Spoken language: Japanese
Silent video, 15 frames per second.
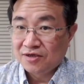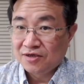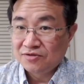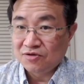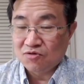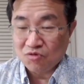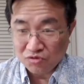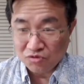
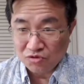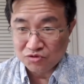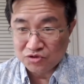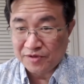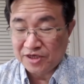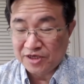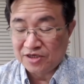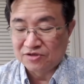ここにお住
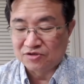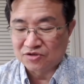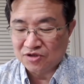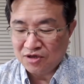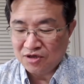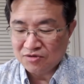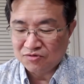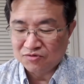まいなんですか
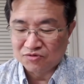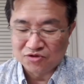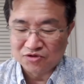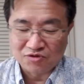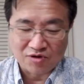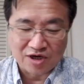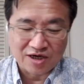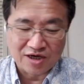この人
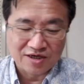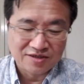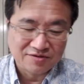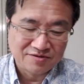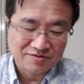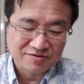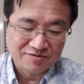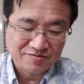は。
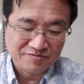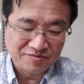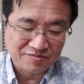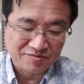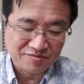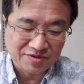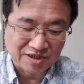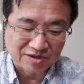えー、っと、
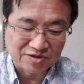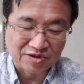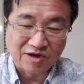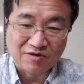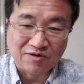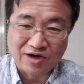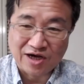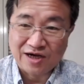一
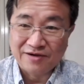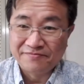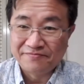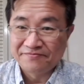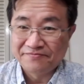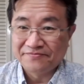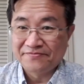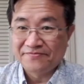応
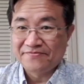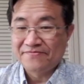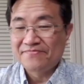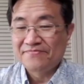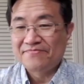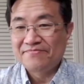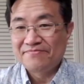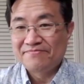代
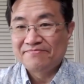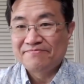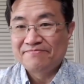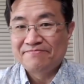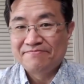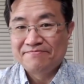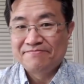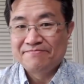表の
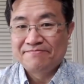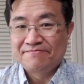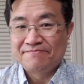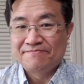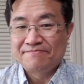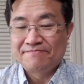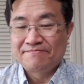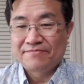
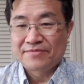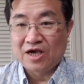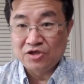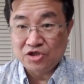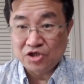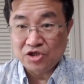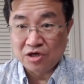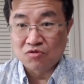会社
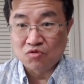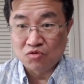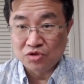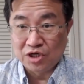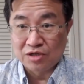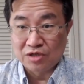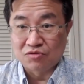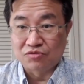がここにある
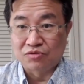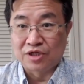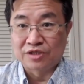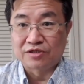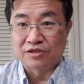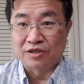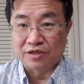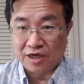こと会
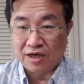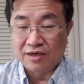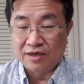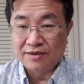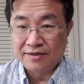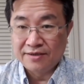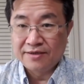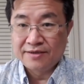社がこ
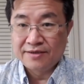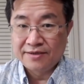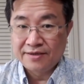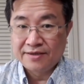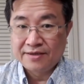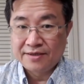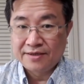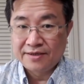こにあり
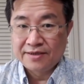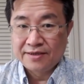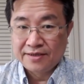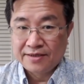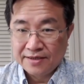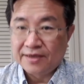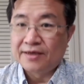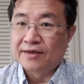ます。
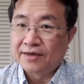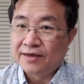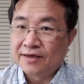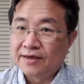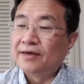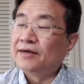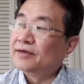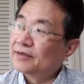
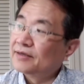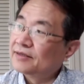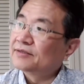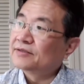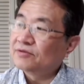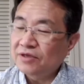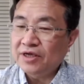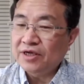ああ、
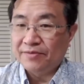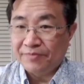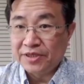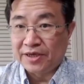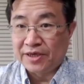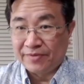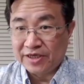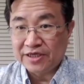ただやっぱ名
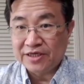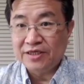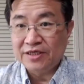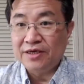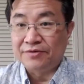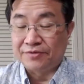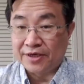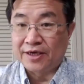前だけだよ
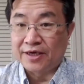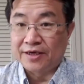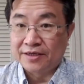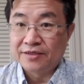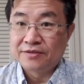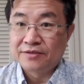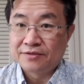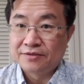ね。
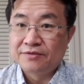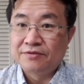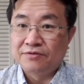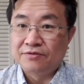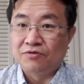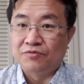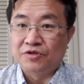いや、名前